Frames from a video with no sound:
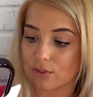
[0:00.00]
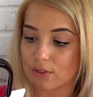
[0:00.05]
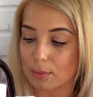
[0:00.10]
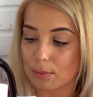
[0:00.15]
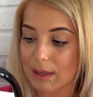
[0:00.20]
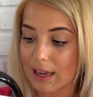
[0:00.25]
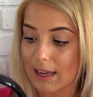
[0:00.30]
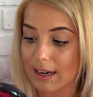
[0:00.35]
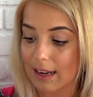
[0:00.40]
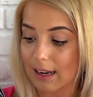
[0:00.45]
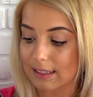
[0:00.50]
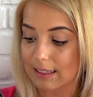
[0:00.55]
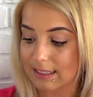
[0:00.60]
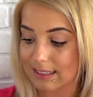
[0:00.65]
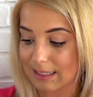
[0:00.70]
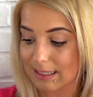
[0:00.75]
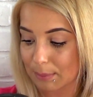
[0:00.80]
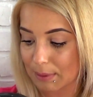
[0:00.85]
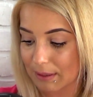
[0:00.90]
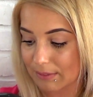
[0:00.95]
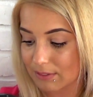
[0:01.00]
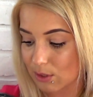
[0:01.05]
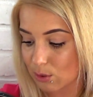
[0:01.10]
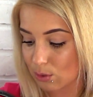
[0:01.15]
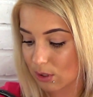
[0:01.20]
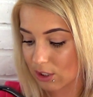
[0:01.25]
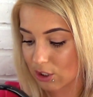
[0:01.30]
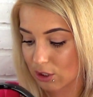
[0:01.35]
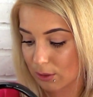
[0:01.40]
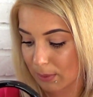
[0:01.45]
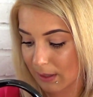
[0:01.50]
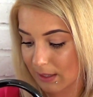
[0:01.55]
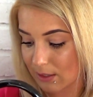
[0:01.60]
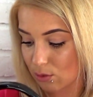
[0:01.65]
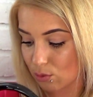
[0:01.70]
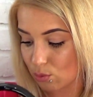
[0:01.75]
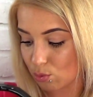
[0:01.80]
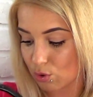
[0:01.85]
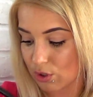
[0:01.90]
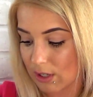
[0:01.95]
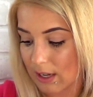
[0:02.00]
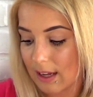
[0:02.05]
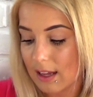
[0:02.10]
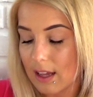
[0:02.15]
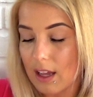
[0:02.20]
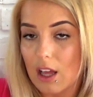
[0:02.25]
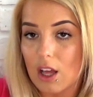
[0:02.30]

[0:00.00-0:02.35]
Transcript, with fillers: wymiary, ale jest naprawdę, słuchajcie, bardzo duża.